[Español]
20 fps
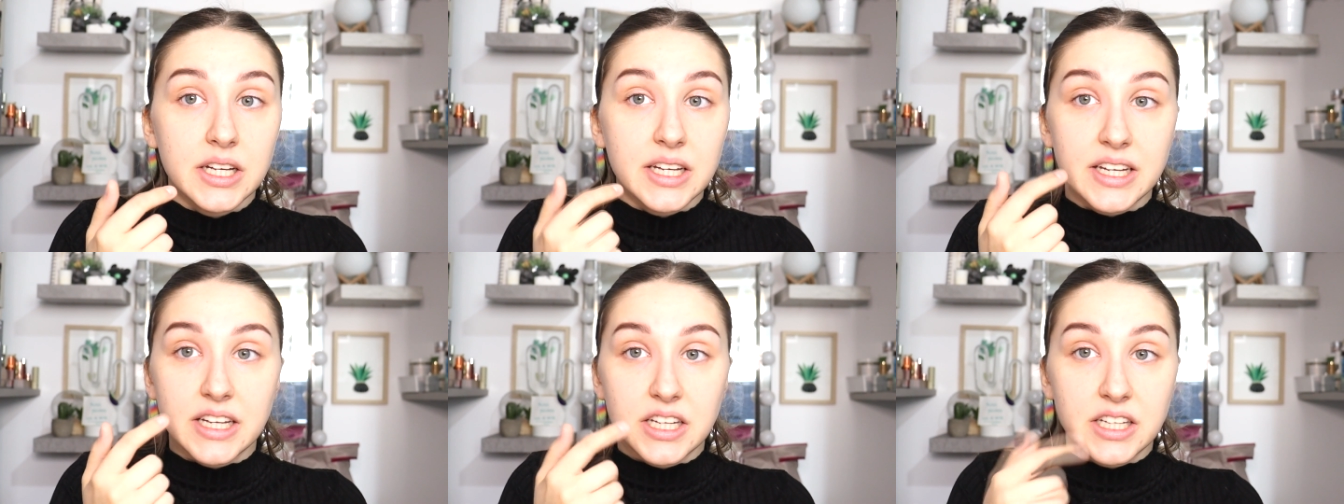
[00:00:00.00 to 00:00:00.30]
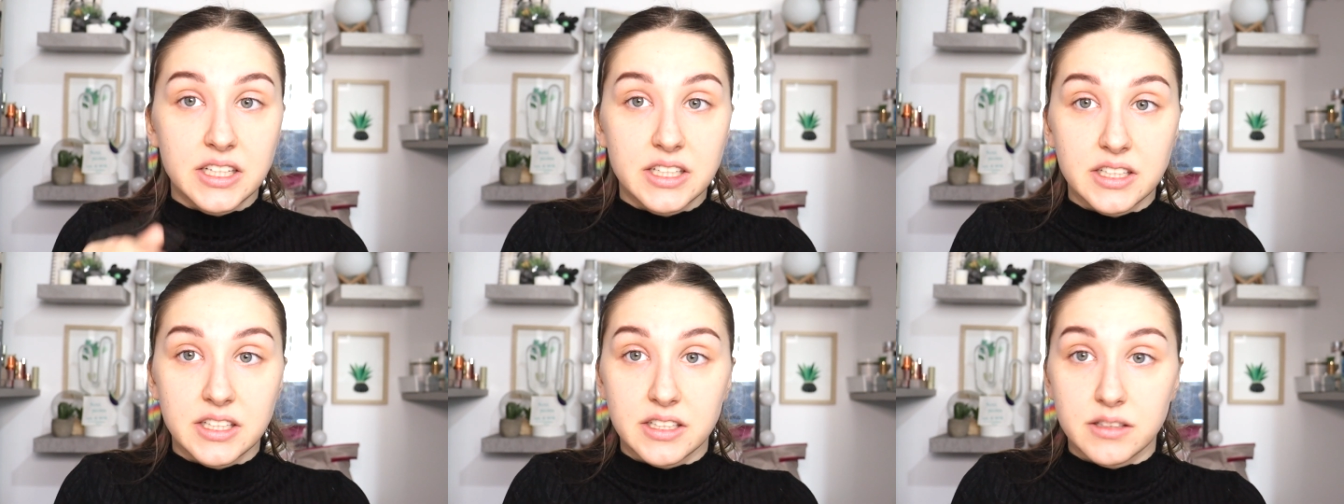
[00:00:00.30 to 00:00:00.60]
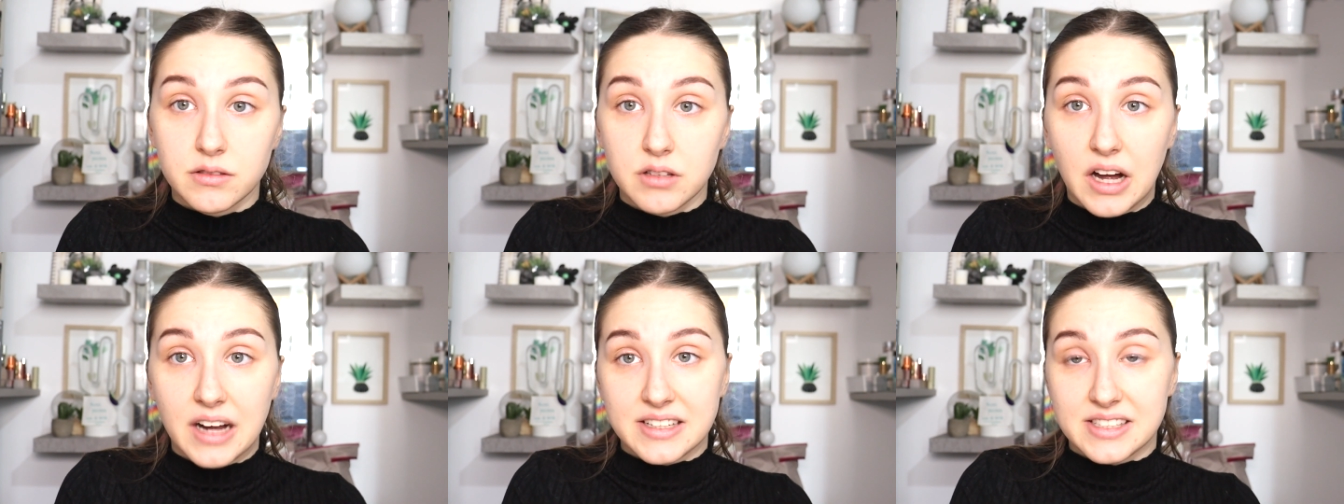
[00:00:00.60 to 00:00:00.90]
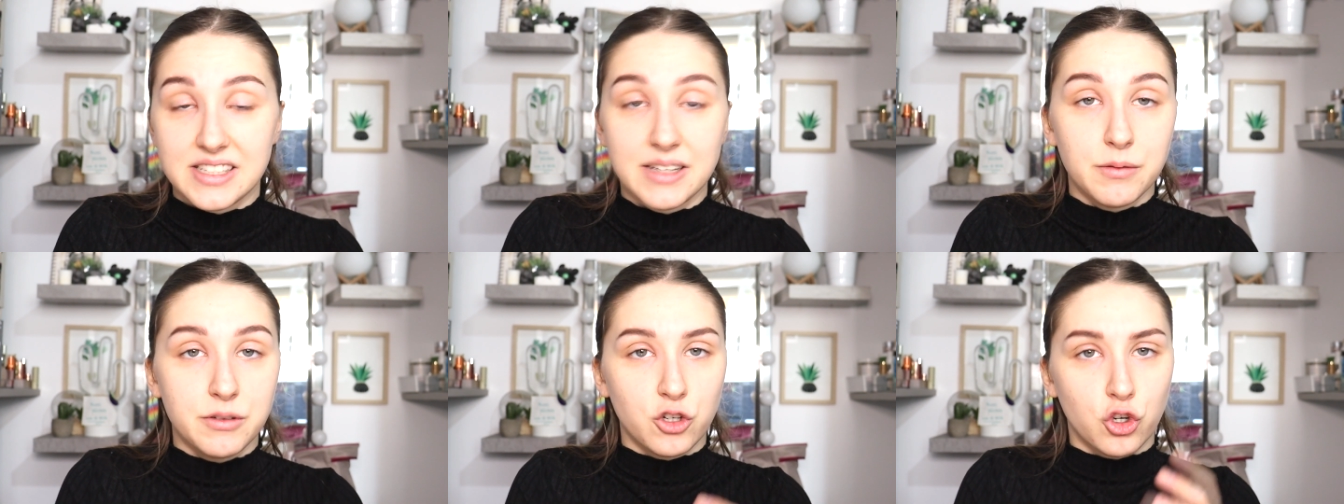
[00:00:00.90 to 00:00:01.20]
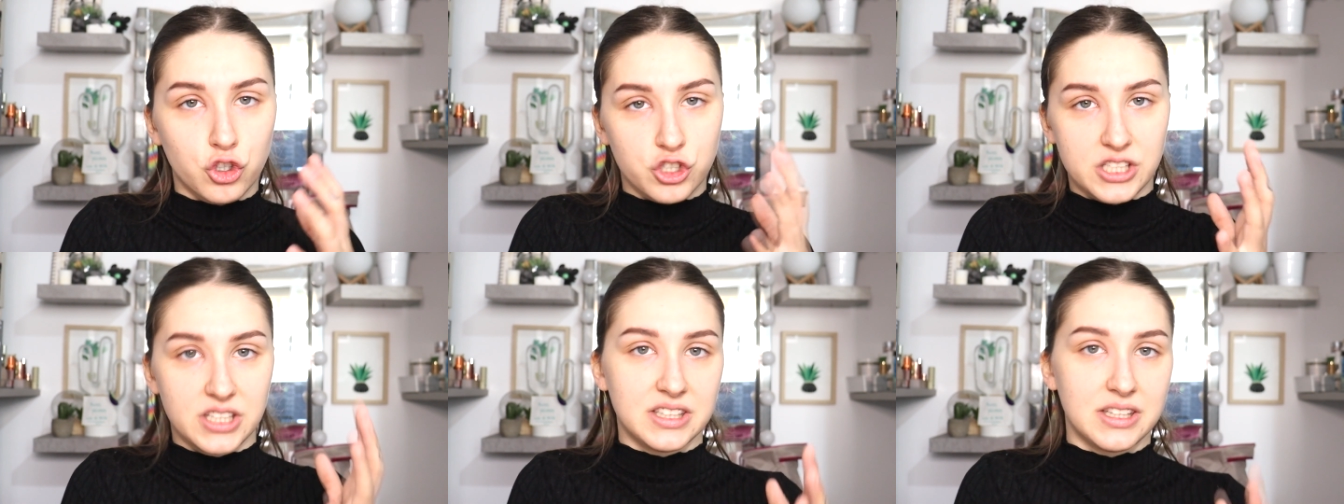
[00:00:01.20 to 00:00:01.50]
Y, así
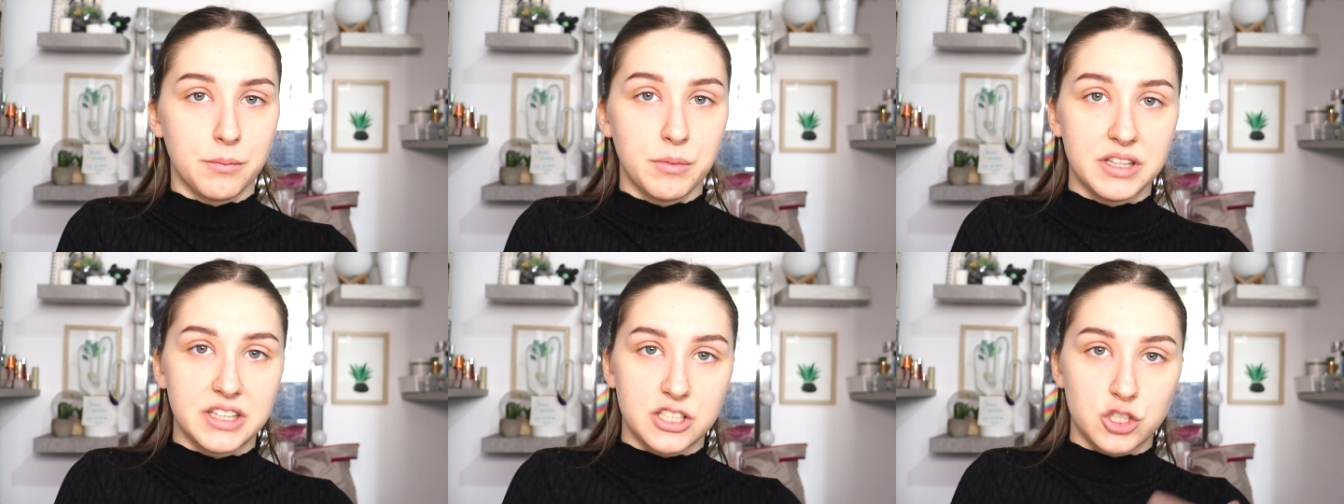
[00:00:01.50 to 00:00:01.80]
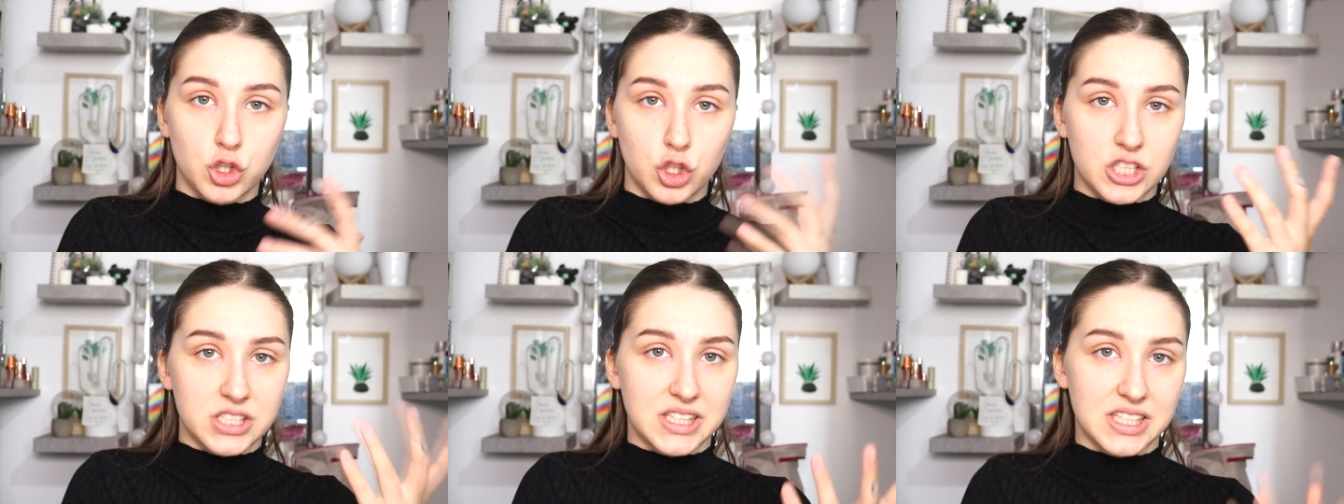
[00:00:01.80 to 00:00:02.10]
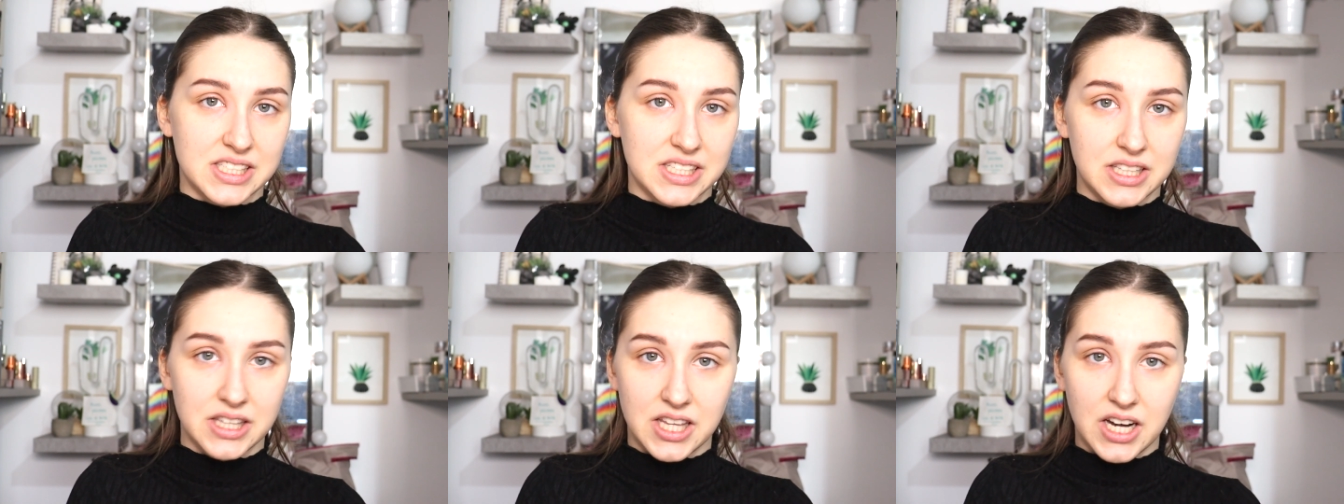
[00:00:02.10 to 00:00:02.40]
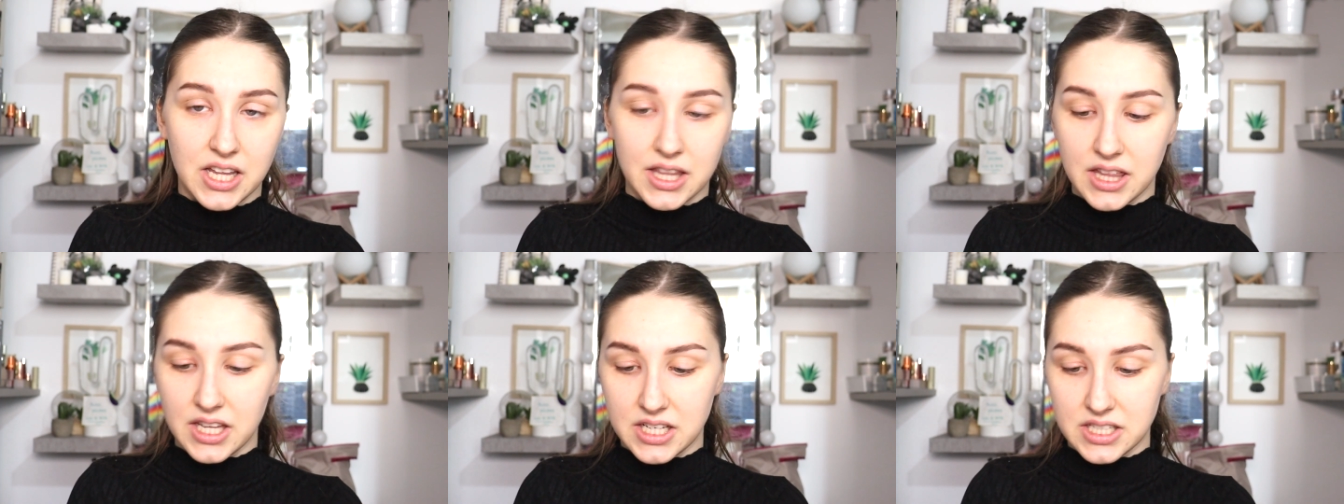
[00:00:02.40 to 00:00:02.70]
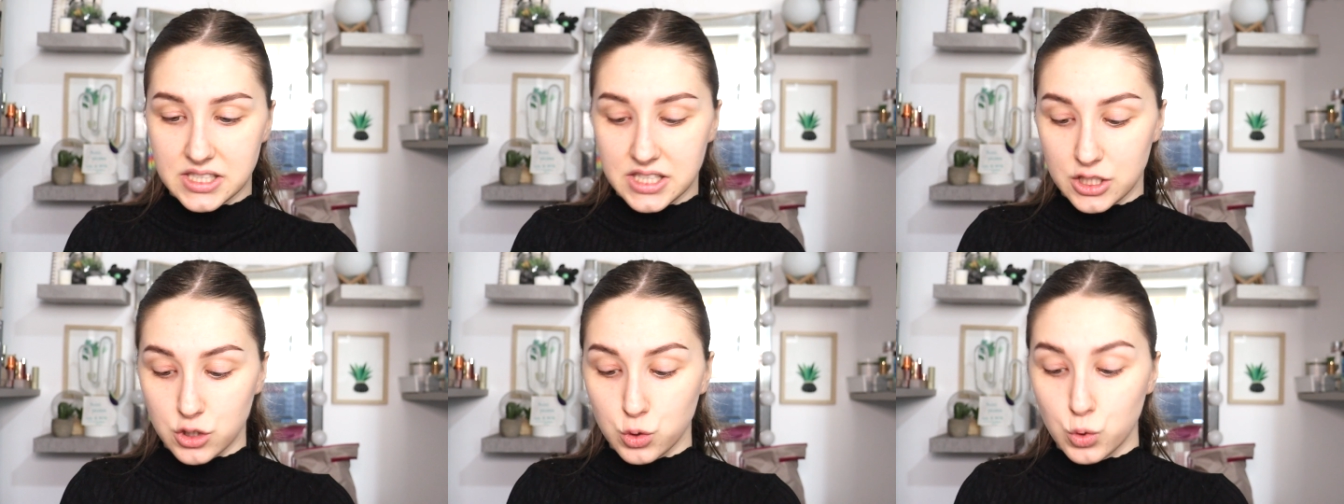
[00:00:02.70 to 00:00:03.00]
inconscientemente, esto que estás en trance, que
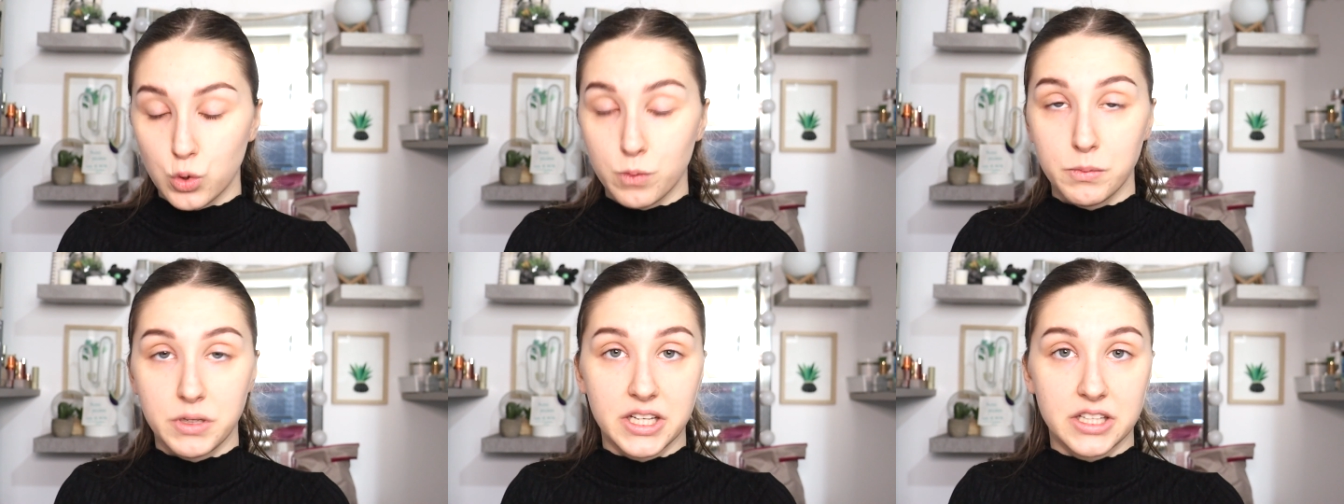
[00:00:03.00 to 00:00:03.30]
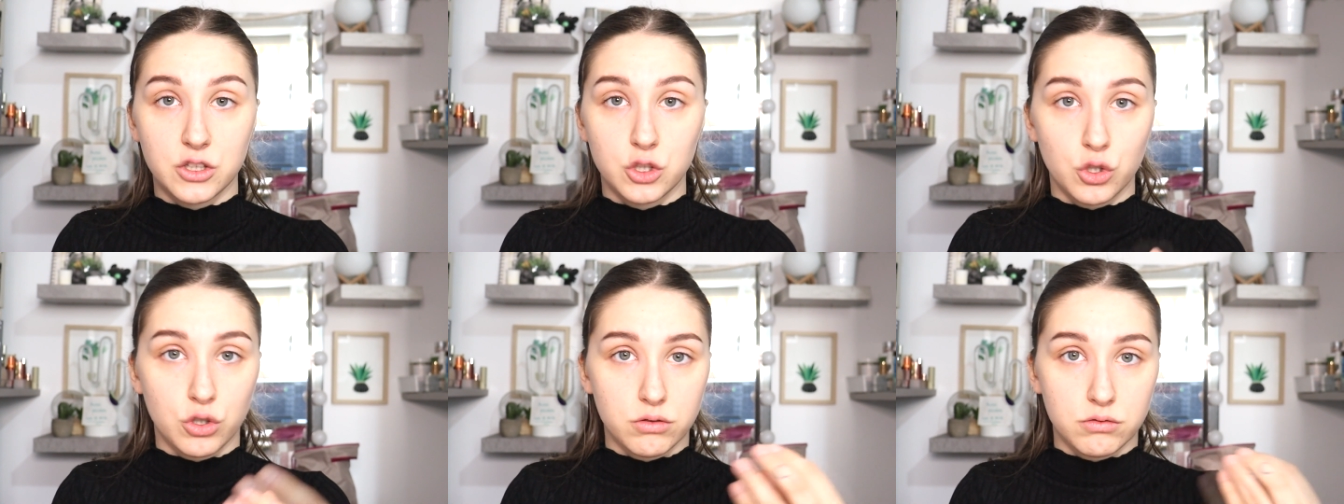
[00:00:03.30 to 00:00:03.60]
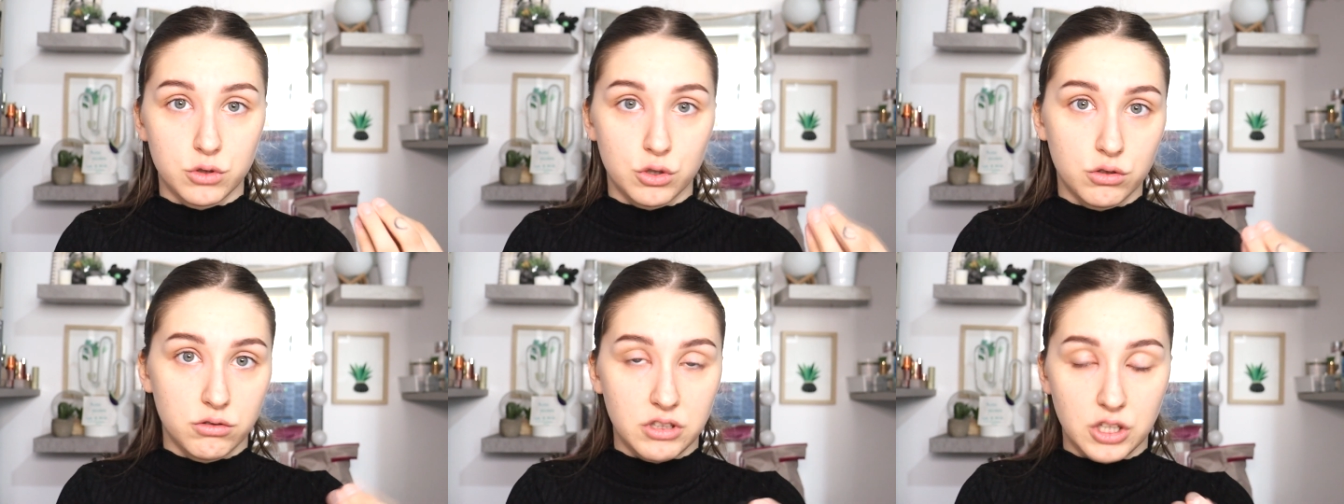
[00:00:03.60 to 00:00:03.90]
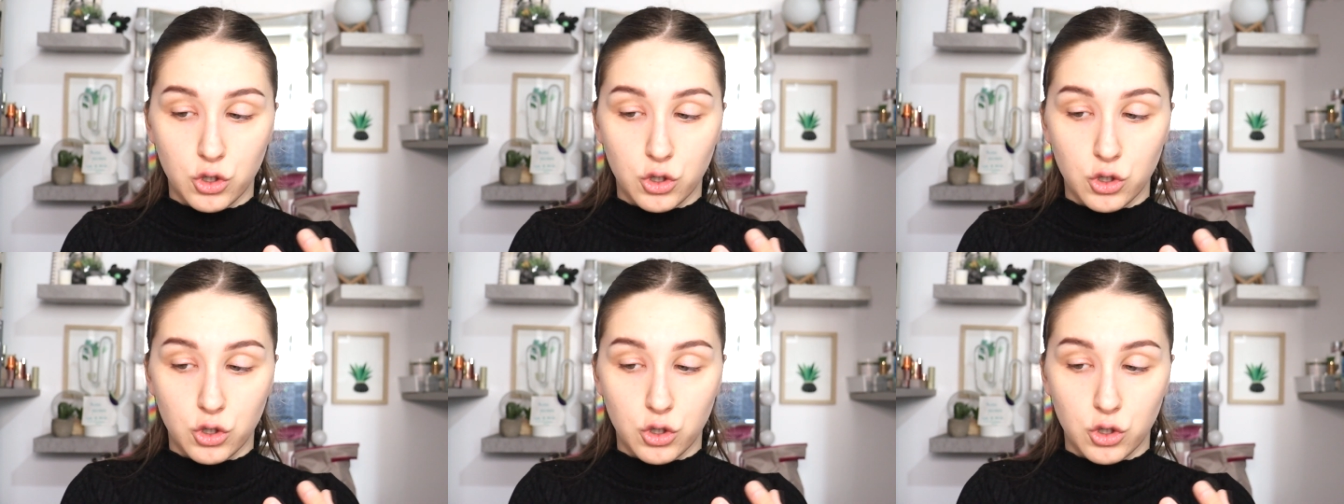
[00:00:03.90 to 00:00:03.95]
estás durmiendo, ¿no?